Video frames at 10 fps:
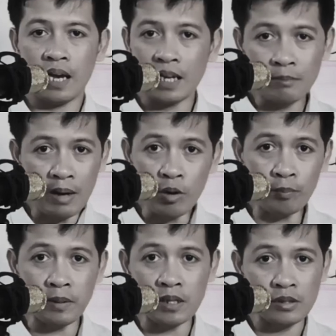In my
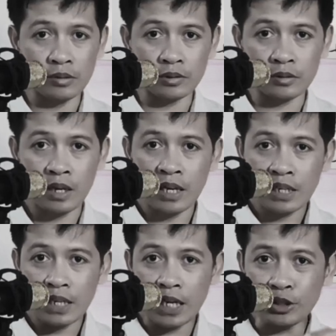opinion,
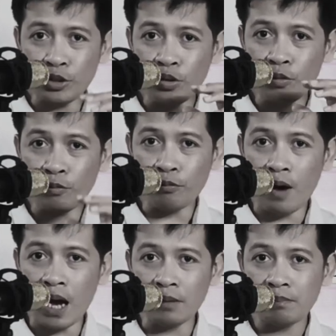ito yung
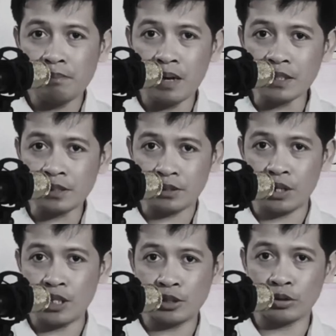5 best
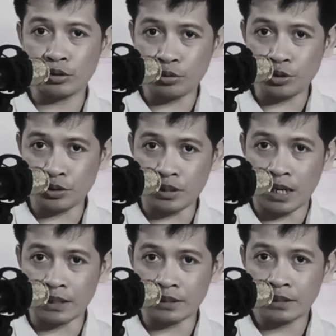reason to
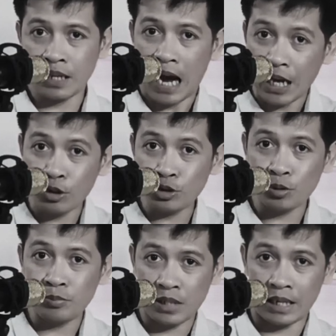start a
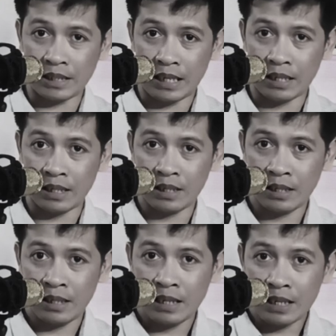YouTube channel.
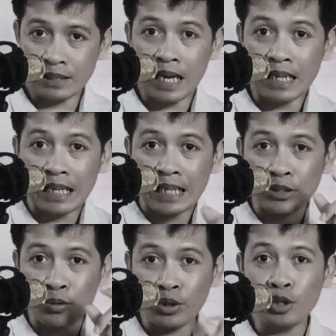Dahil
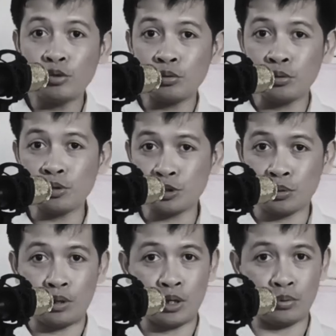ito rin yung
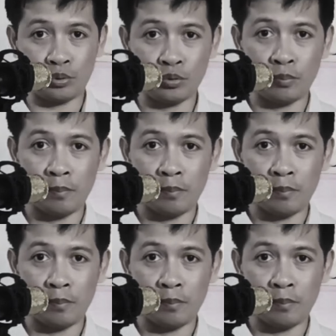gusto ni YouTube.